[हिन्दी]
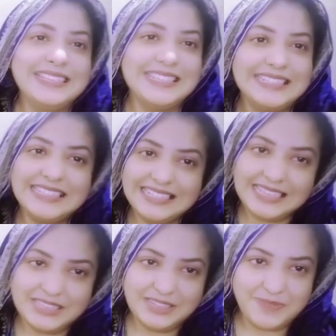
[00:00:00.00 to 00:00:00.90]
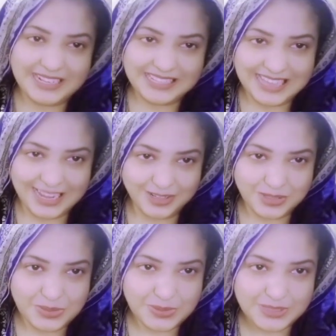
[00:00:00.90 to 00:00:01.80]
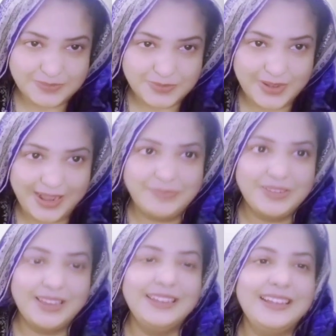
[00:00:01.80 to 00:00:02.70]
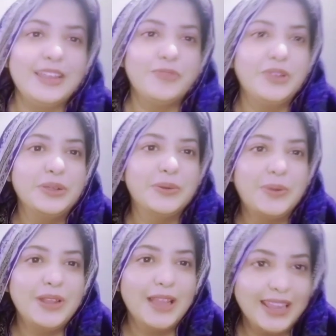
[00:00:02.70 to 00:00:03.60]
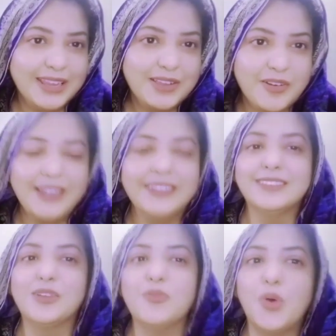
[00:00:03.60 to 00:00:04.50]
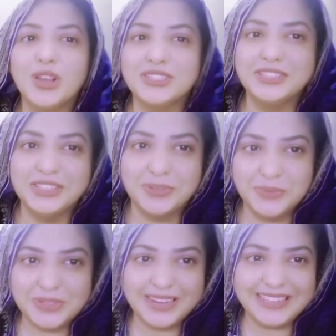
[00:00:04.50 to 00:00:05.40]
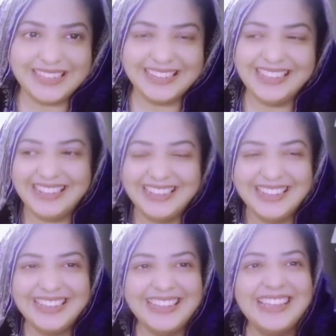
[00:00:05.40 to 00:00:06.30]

जल्दी से जी मेरे चैनल को सब्सक्राइब कर लें वीडियो को लाइक और लाइन तक वॉच ज़रूर करिएगा